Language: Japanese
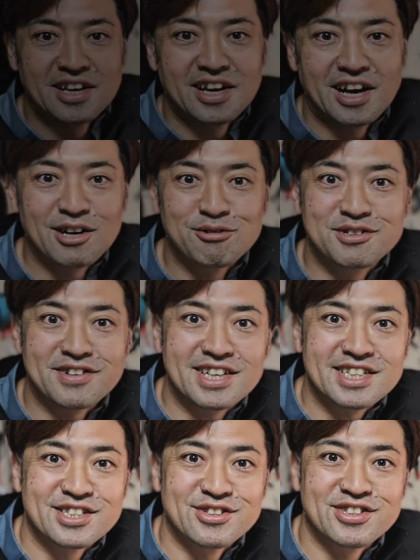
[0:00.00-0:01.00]
はい、こんにちは。
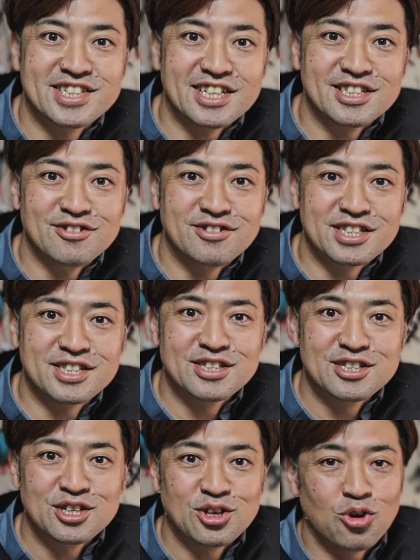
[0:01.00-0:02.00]
すしチャンネルです。
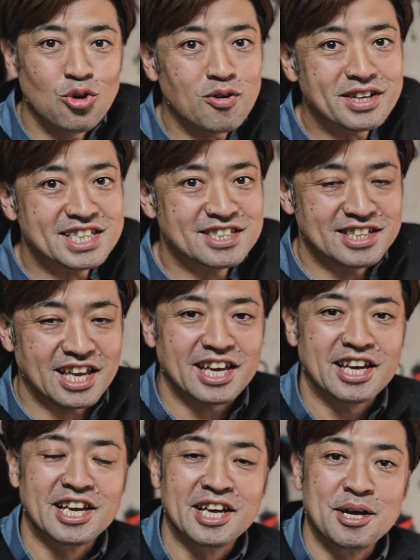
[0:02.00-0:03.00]
今日はですね、
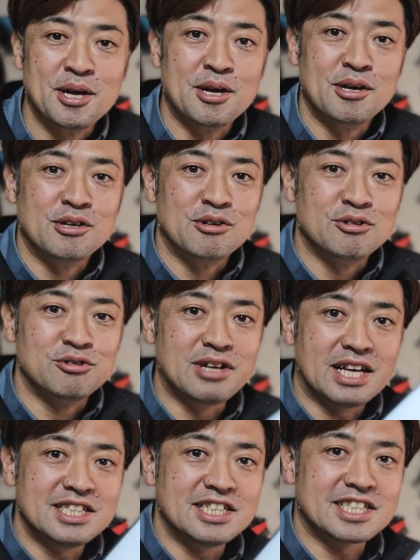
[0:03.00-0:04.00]

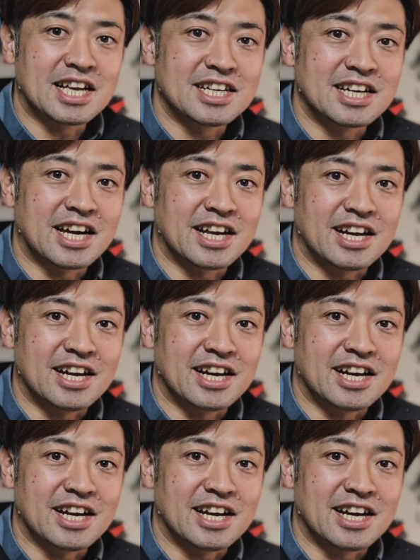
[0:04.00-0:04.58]
ウランジさんから